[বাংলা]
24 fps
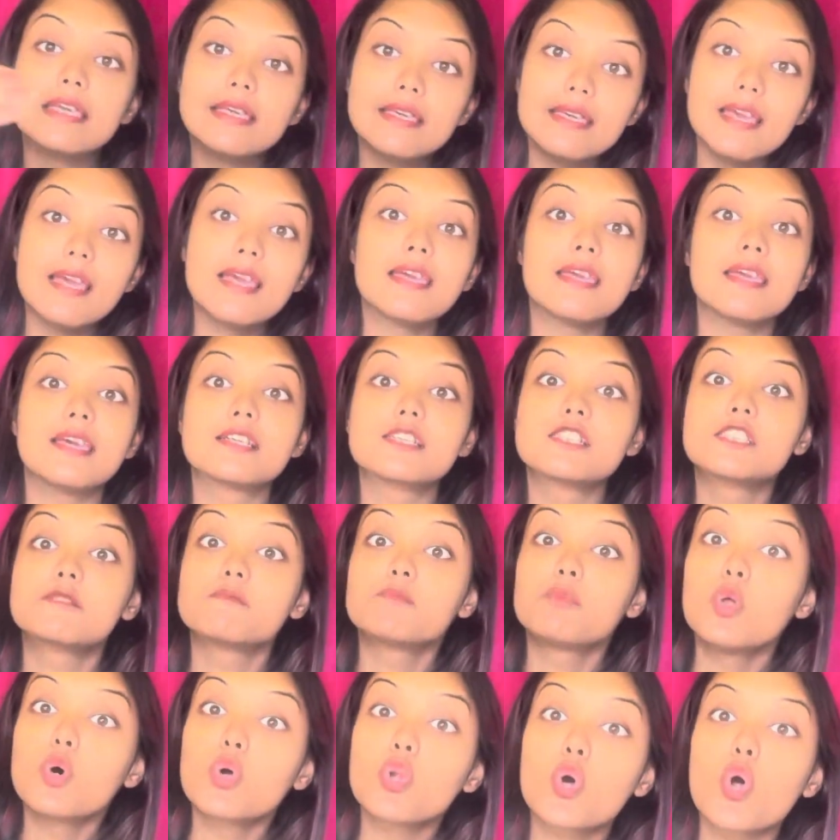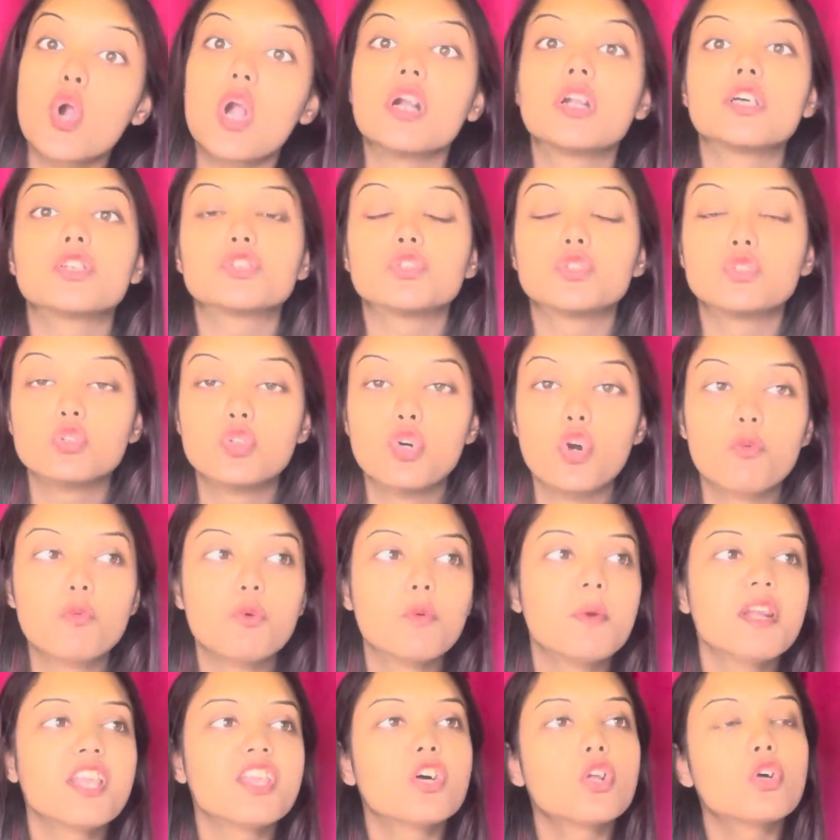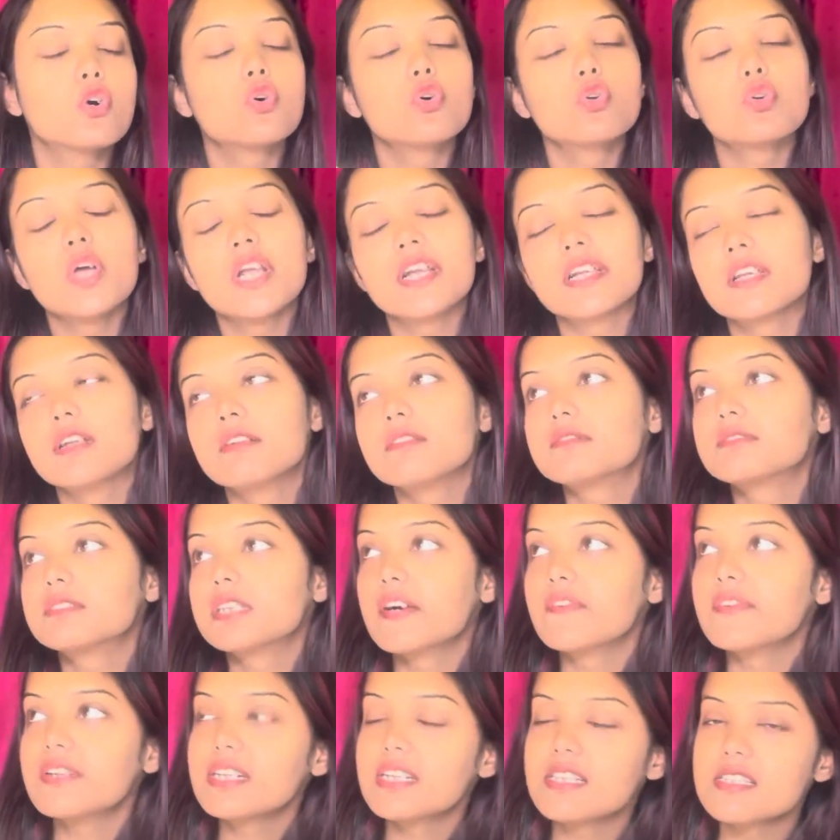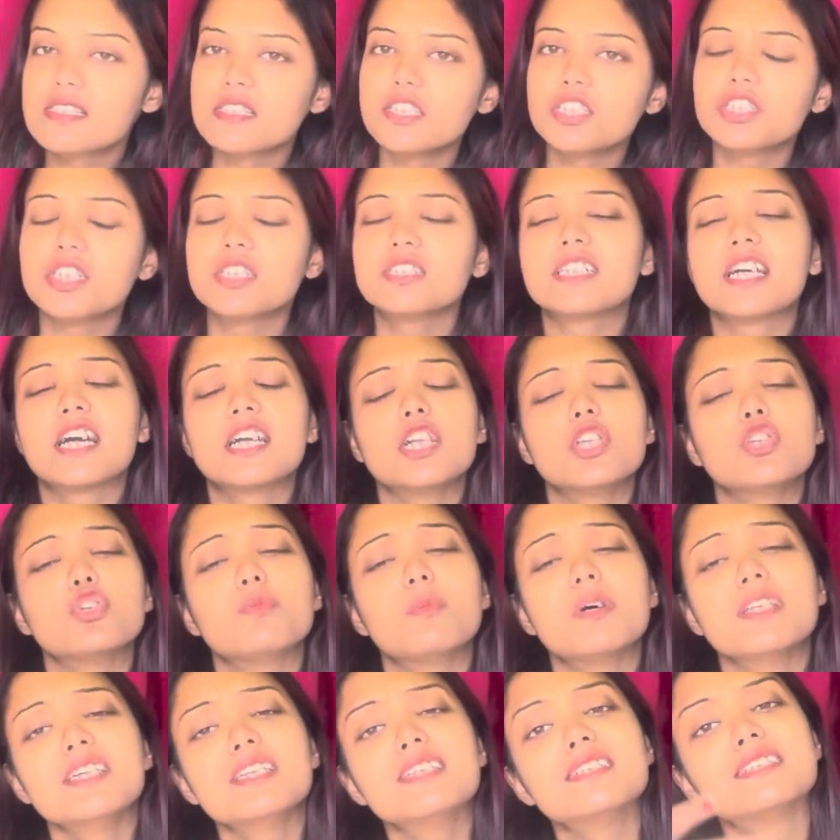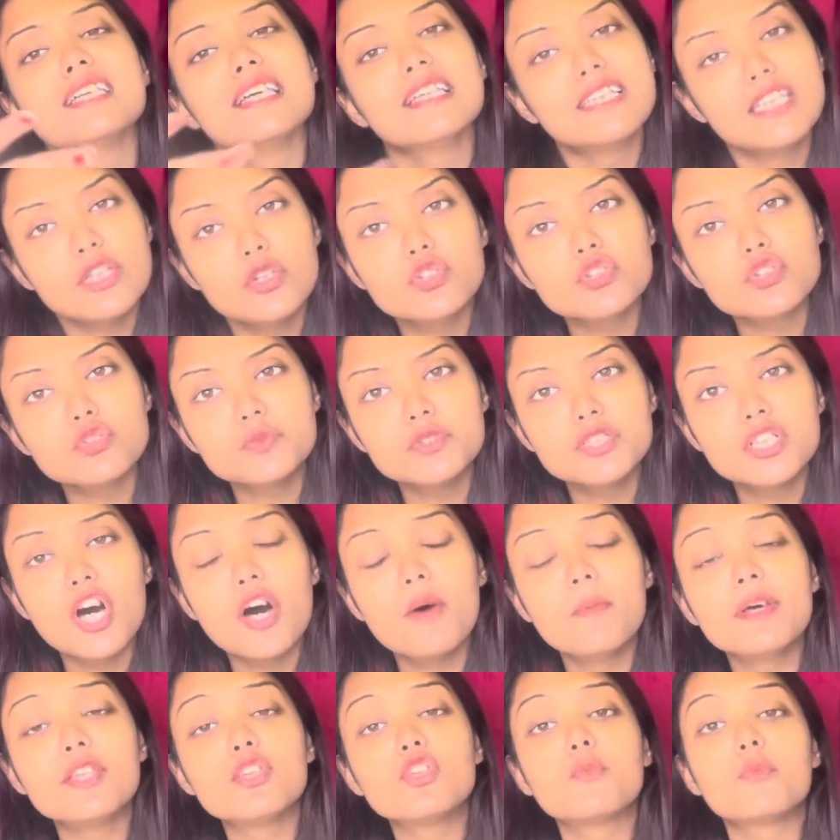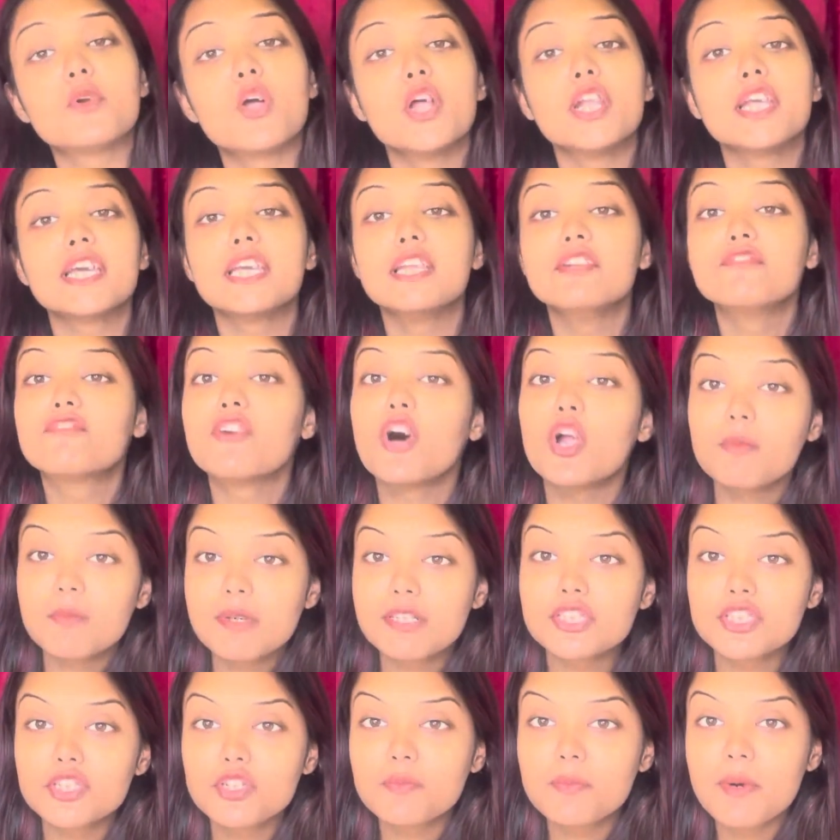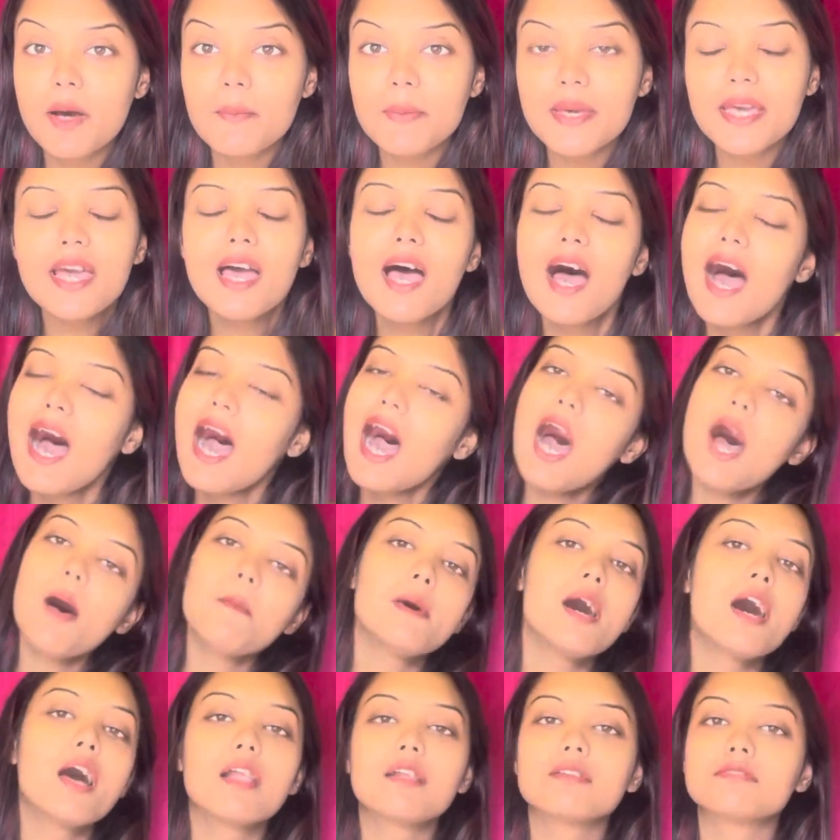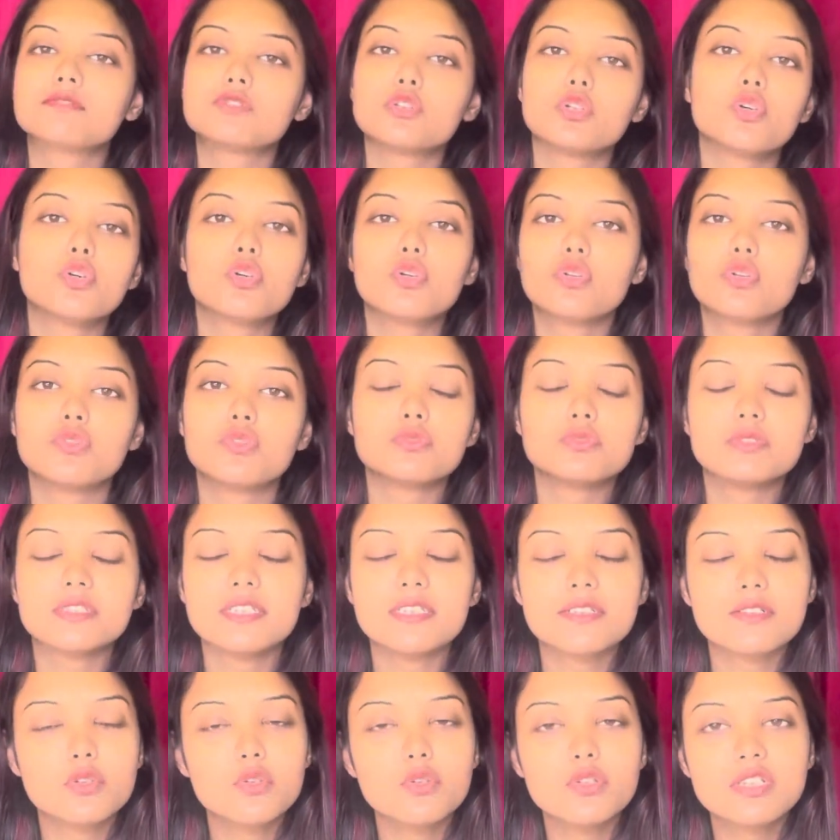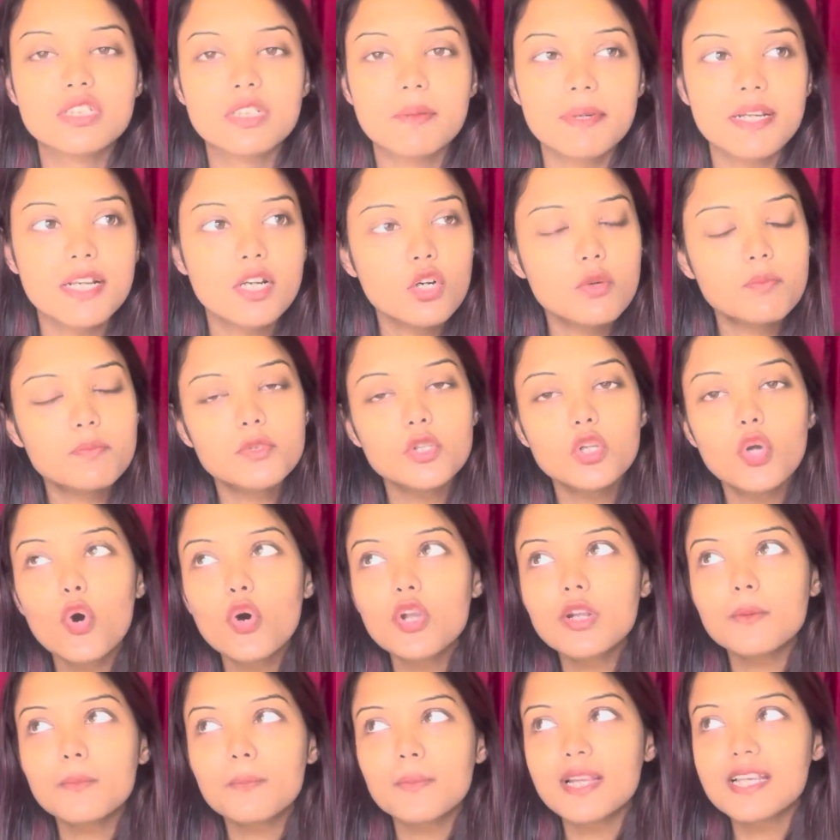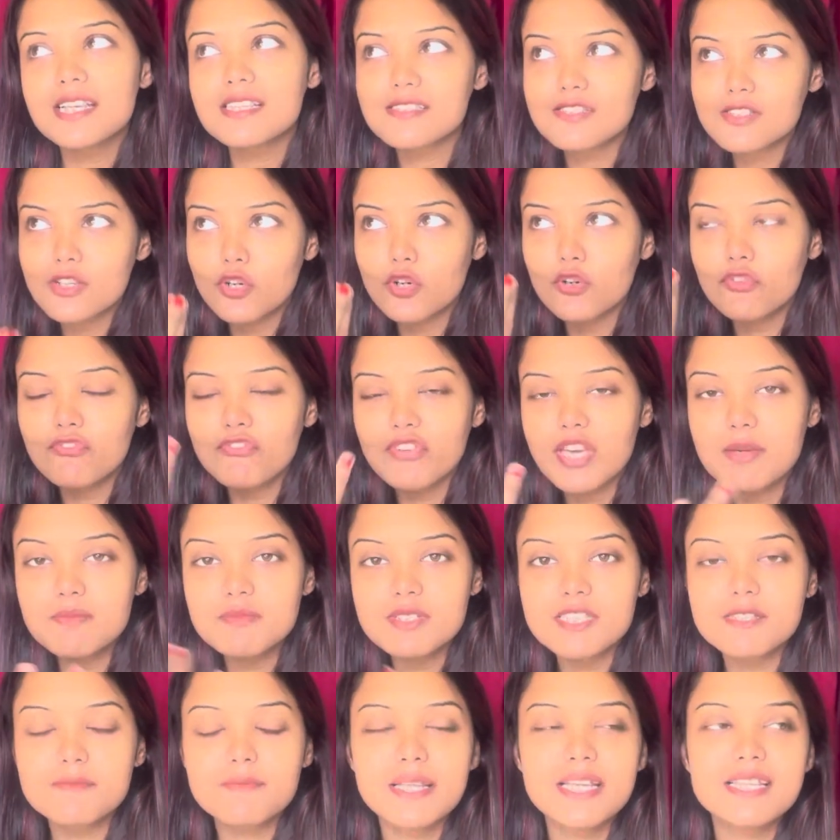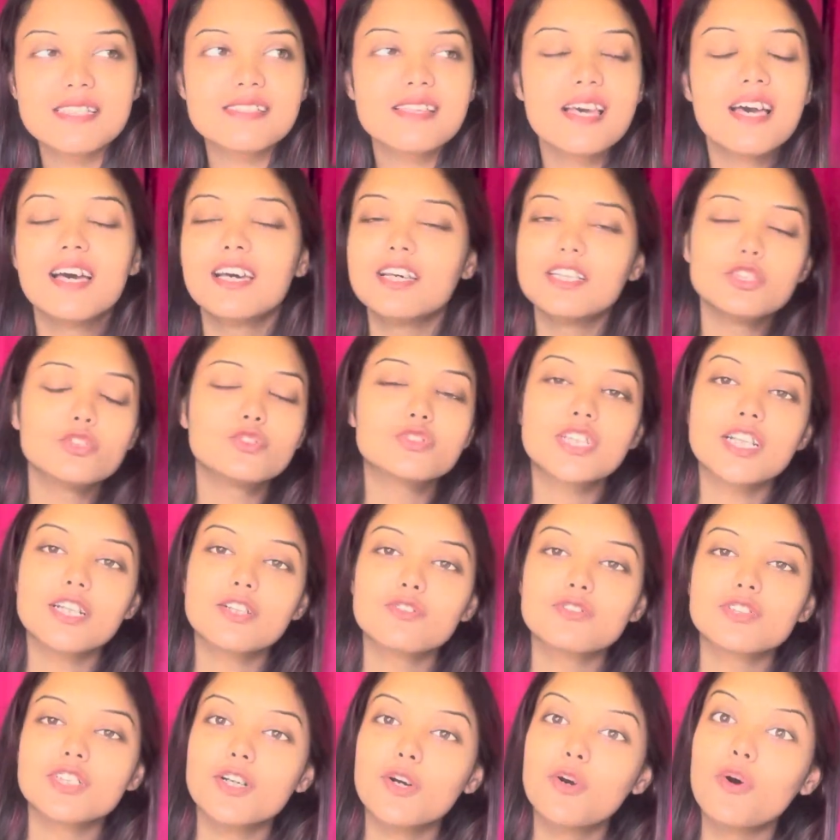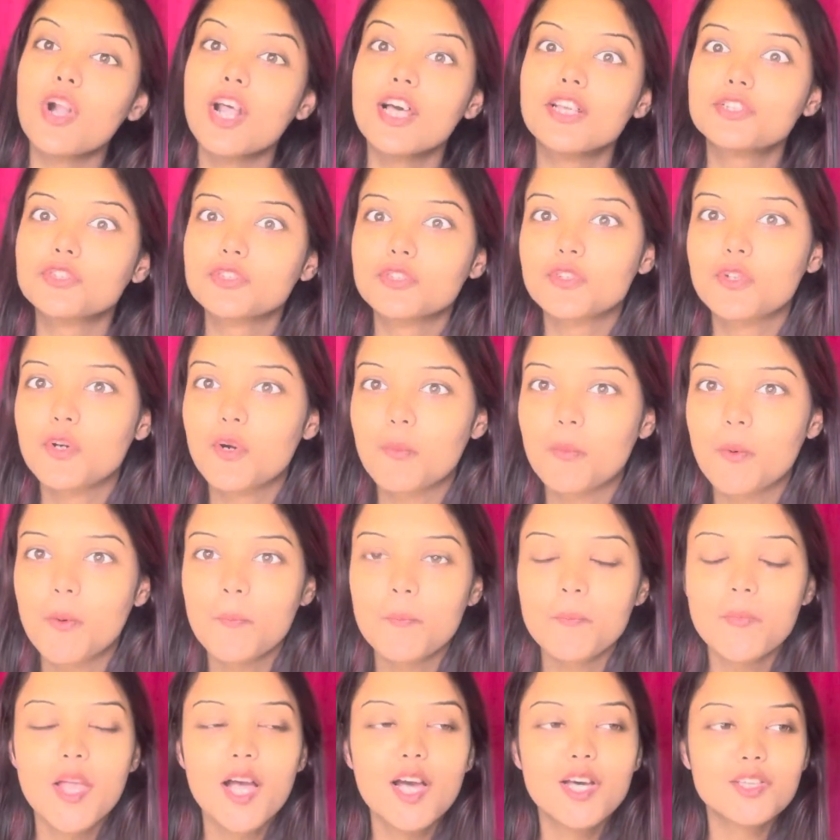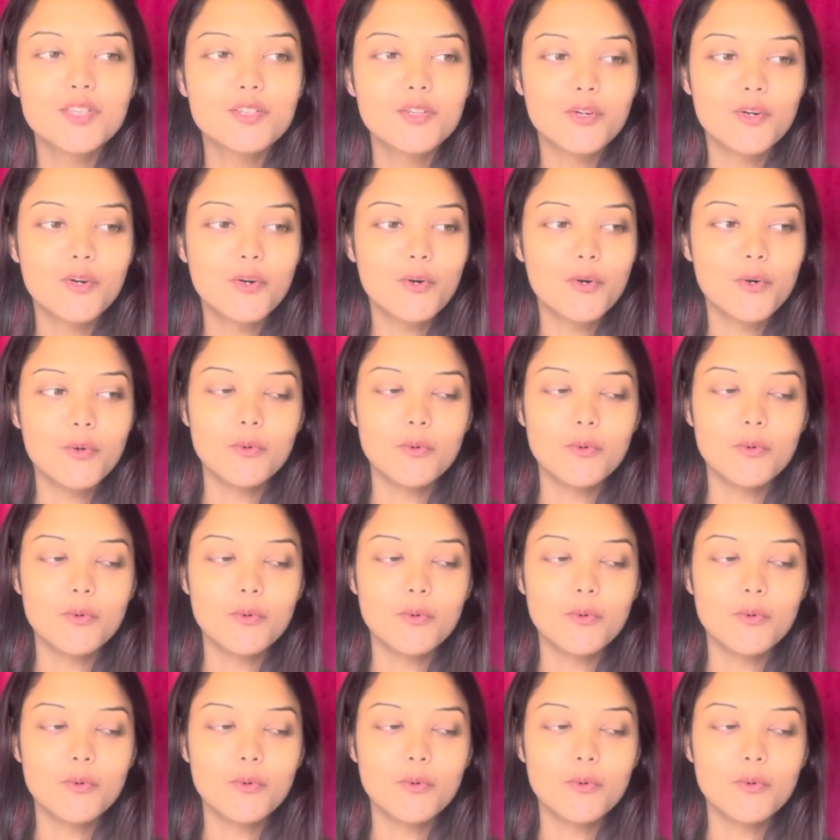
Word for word: গিয়ে গিয়ে এক্সপ্লোর করাটা শুরু করব মানে ধরো কোনো একটা ট্রাভেল ডেস্টিনেশন সেখানে তোমাদের যেতেও সুবিধা হবে তোমরা অনেক ইনফরমেশনও পাবে আবার তো যে ঘুরতে মানে খুব নোন প্লেস খুব ফেমাস প্লেস টুকটাক টুকটাক ঘোরা শুরু করব তো